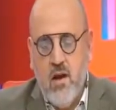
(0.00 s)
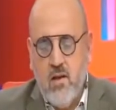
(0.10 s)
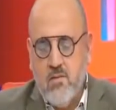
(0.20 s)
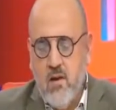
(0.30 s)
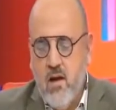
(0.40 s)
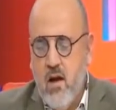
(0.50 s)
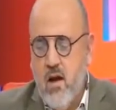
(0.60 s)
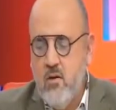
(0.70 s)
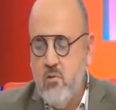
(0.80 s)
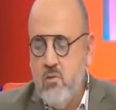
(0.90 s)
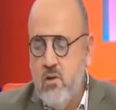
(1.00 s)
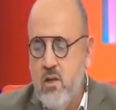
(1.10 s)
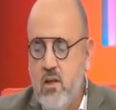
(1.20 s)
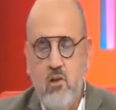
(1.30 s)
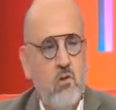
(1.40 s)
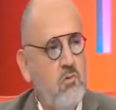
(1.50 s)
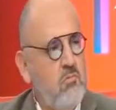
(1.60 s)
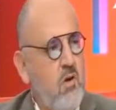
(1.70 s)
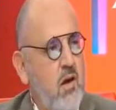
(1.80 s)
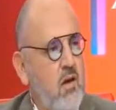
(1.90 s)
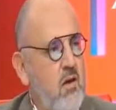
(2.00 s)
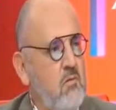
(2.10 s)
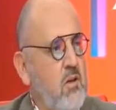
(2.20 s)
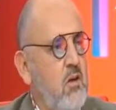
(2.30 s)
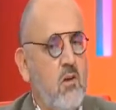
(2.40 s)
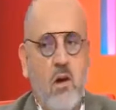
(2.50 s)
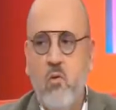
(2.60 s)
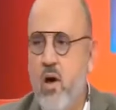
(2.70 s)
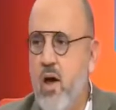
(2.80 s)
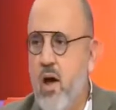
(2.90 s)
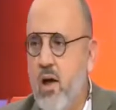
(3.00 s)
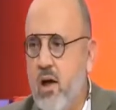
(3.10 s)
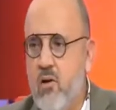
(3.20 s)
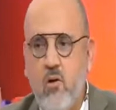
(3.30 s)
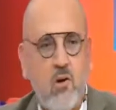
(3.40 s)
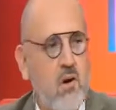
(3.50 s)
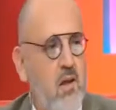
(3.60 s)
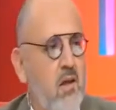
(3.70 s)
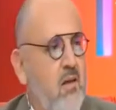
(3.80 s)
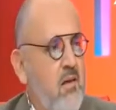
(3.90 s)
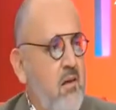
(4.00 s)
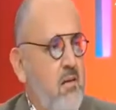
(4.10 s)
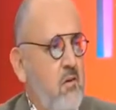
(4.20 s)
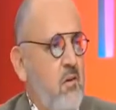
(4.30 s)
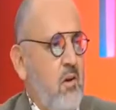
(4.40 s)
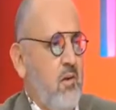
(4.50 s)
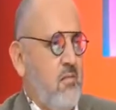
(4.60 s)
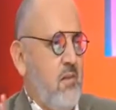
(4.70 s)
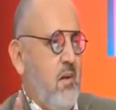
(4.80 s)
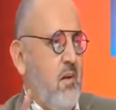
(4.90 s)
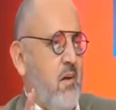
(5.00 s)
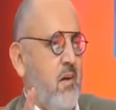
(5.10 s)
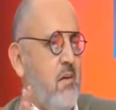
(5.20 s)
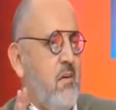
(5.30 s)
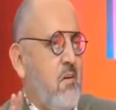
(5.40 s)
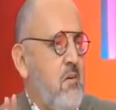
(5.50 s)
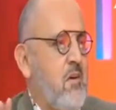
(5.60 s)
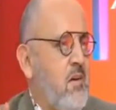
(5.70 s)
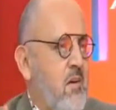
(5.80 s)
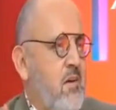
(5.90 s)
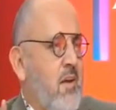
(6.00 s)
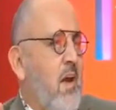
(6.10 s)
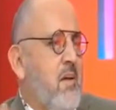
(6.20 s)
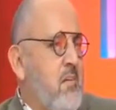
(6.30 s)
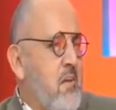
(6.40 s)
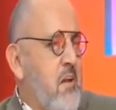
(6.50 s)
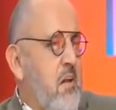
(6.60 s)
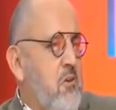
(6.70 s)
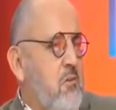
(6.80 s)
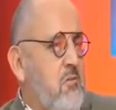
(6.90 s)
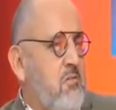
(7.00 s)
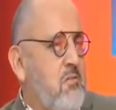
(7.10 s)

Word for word: casa hay un niño, hay un niño que juega, que corre, ¿no? Este, ¿Quién es este niño?